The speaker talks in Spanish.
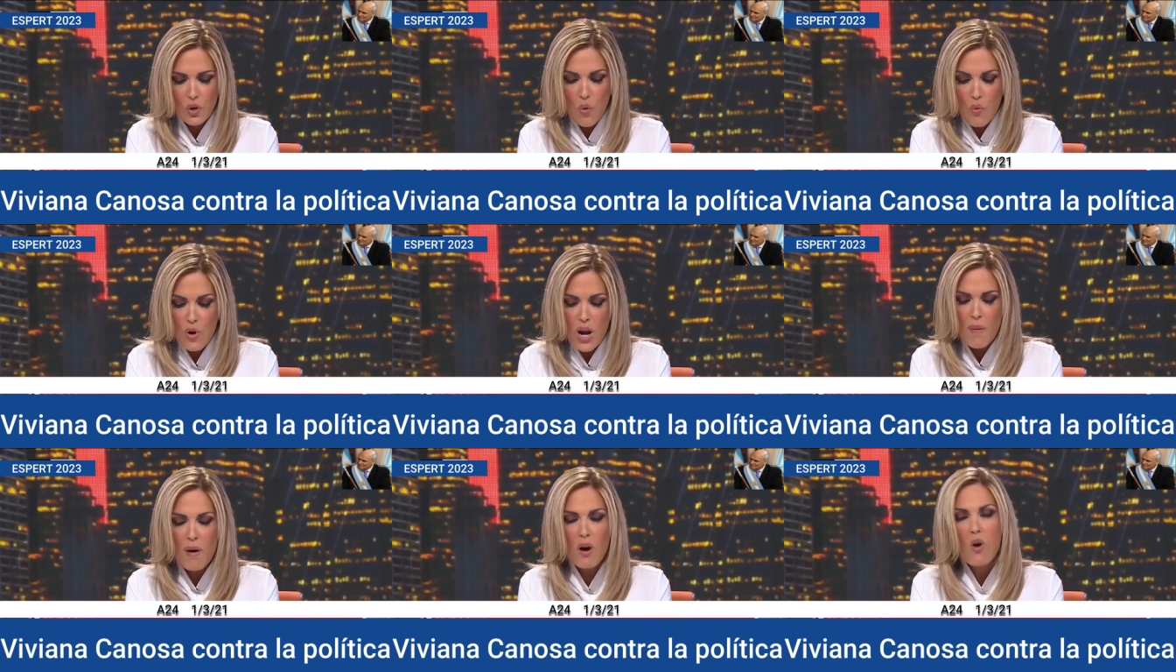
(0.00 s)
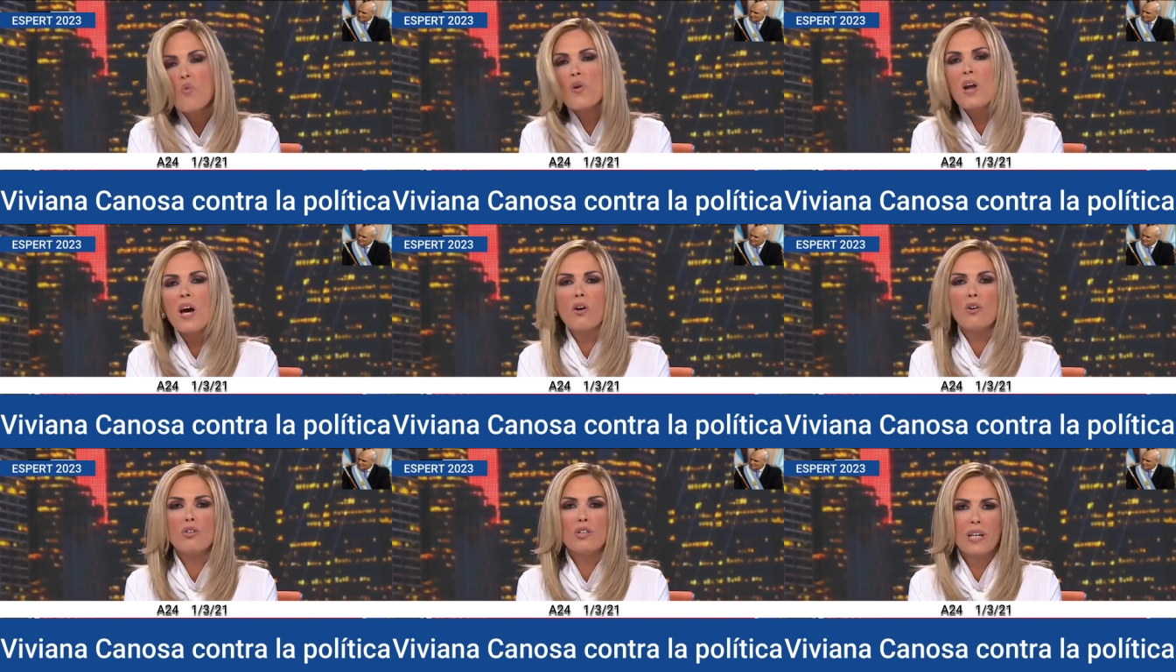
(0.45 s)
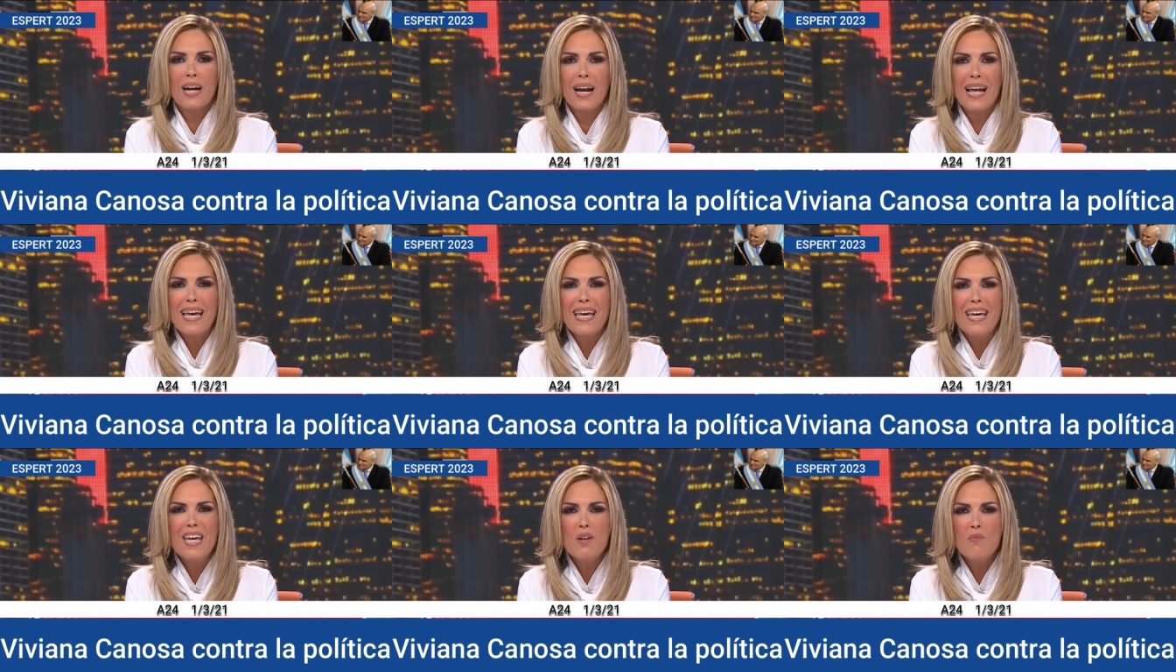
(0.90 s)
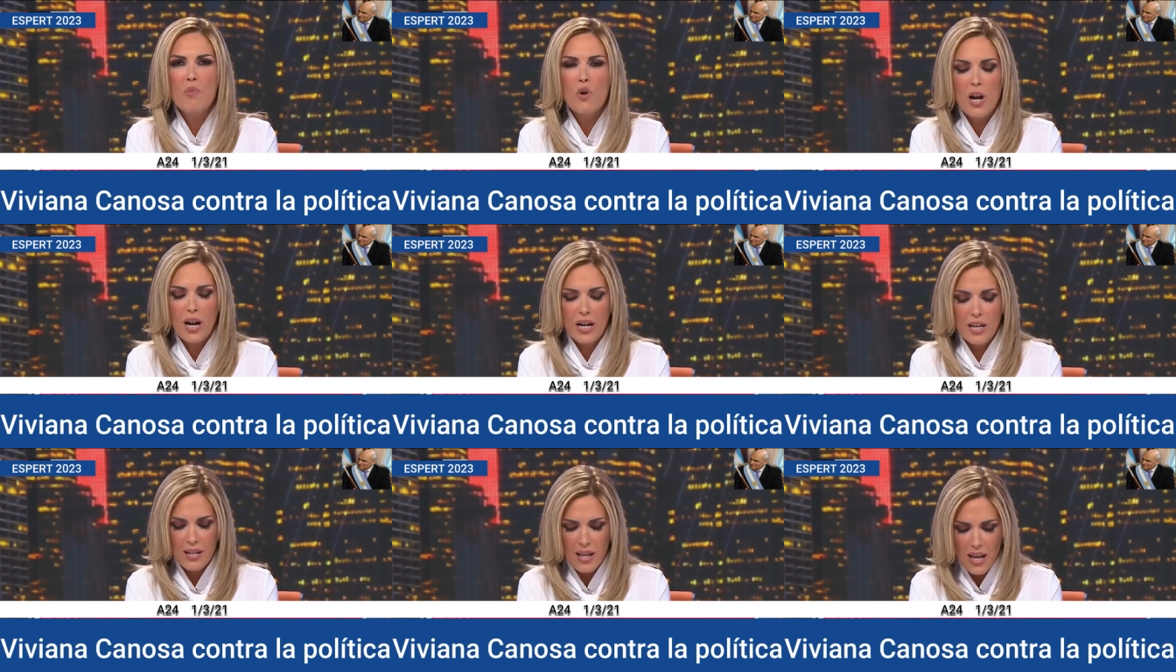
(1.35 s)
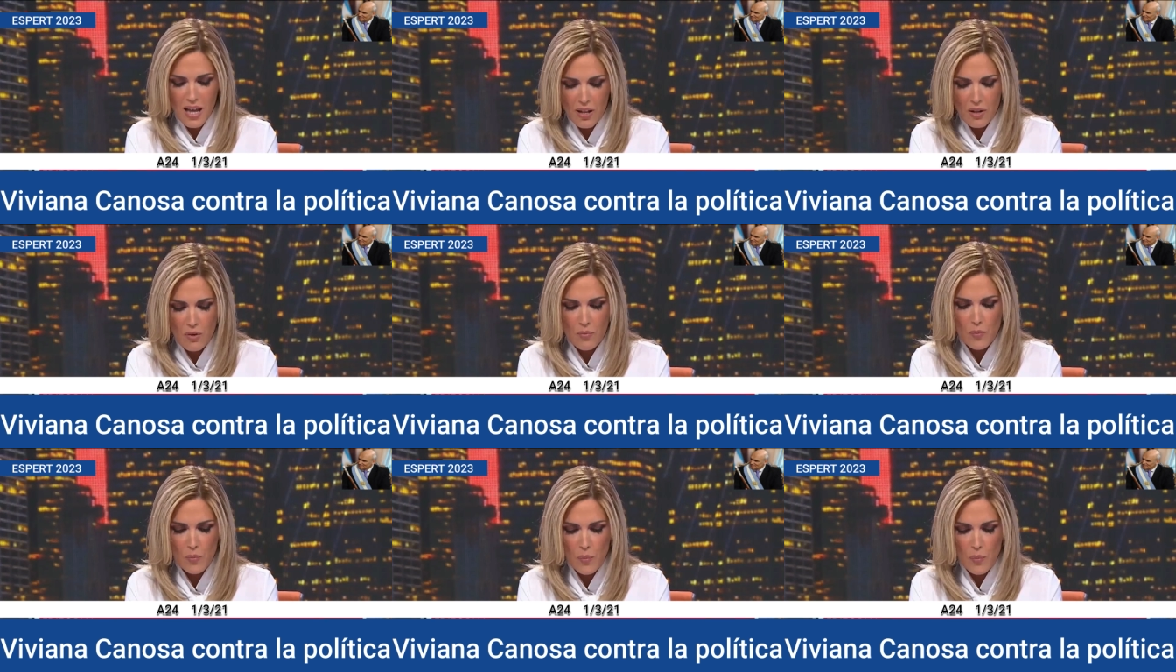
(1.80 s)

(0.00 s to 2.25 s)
una vacuna contra la inmoralidad.